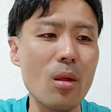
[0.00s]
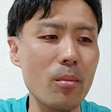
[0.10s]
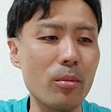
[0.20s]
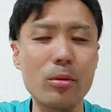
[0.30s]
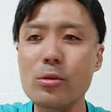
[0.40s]

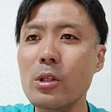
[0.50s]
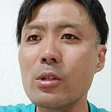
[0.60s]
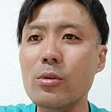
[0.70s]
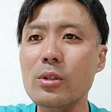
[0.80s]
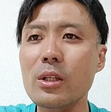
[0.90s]
僕はあ
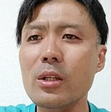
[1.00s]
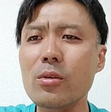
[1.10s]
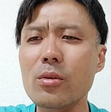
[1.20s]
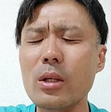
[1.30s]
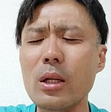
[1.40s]
のお酒
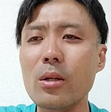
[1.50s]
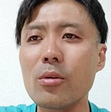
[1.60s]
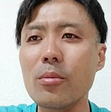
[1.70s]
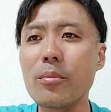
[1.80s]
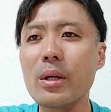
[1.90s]
飲んだらあ
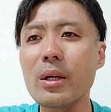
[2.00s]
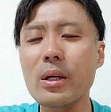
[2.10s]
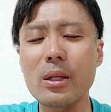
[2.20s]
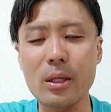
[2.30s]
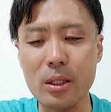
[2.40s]
の目
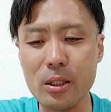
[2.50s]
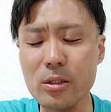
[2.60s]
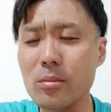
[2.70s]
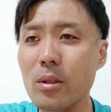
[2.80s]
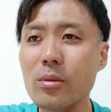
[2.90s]
がなんか
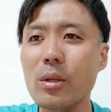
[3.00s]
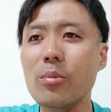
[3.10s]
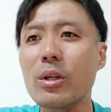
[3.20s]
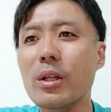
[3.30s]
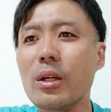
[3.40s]
結膜炎
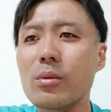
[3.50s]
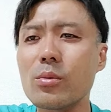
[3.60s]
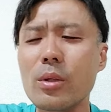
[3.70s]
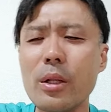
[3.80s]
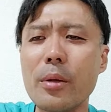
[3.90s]
みたいになる
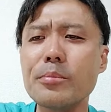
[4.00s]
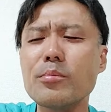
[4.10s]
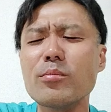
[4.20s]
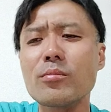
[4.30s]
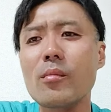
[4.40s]
んで
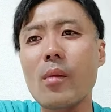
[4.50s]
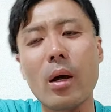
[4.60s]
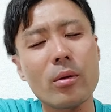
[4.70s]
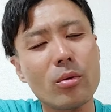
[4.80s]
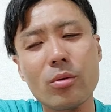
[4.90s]

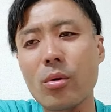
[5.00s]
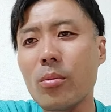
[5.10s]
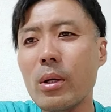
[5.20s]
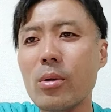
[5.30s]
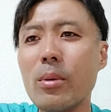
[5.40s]
あの
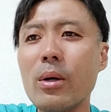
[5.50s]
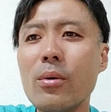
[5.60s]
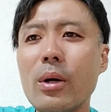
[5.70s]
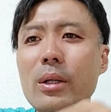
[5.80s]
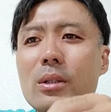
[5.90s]
まあ飲まん
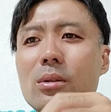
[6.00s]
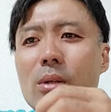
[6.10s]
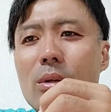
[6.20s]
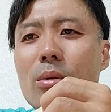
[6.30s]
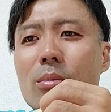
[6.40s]
方がいいんです
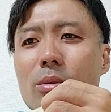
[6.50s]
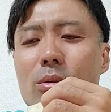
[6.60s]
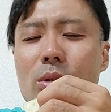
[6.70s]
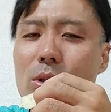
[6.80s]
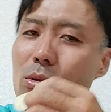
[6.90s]
けどもう今
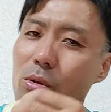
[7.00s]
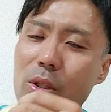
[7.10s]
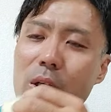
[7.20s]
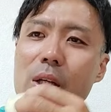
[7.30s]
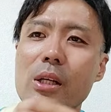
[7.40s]
日はちょっと
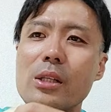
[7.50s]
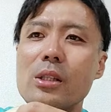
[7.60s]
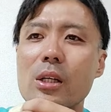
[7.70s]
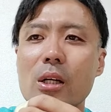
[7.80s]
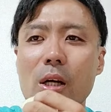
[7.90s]
イライラし
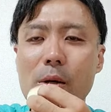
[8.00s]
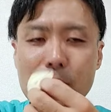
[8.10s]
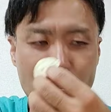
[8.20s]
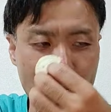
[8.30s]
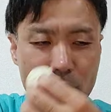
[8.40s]
たから
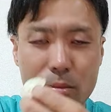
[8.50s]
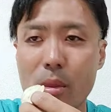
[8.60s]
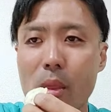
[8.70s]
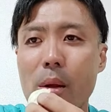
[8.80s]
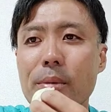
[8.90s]
うん
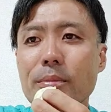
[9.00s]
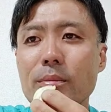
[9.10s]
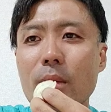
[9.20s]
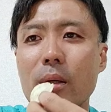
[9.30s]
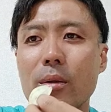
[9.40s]

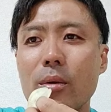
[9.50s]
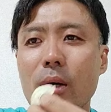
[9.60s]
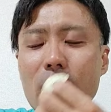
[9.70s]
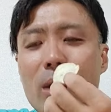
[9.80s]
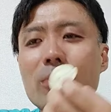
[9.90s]
あの
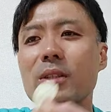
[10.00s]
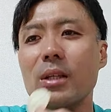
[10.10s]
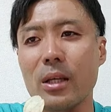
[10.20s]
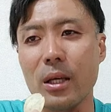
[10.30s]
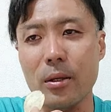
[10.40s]
辛み
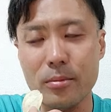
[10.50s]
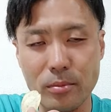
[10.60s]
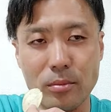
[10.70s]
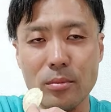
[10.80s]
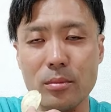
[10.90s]
酒う
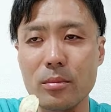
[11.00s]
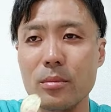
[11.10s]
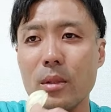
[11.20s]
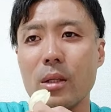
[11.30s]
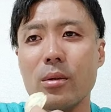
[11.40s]
ん
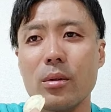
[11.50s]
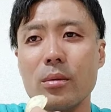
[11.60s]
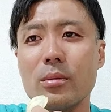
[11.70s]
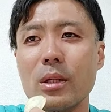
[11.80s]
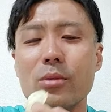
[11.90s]
あ
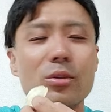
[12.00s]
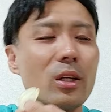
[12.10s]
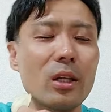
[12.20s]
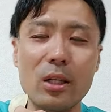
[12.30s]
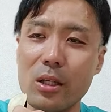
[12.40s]
のなく
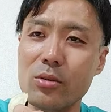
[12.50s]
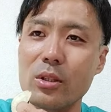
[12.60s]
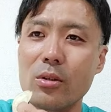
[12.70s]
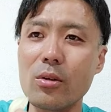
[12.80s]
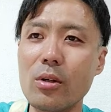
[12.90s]
て七
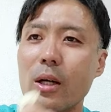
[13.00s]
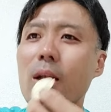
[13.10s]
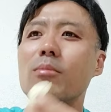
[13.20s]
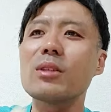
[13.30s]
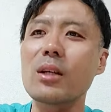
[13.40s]
癖の
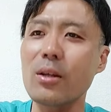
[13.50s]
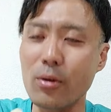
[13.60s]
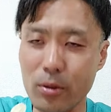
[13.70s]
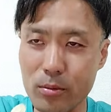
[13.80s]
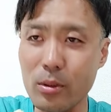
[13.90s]
辛み酒
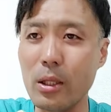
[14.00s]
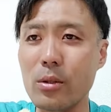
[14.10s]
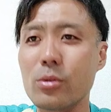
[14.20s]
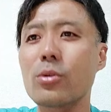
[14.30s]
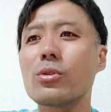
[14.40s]
をあ
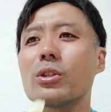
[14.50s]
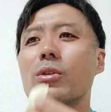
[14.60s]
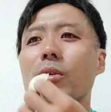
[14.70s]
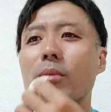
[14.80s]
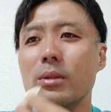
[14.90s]
のちょっとして
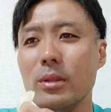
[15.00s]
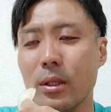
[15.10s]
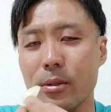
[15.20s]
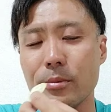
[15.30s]
おりますあの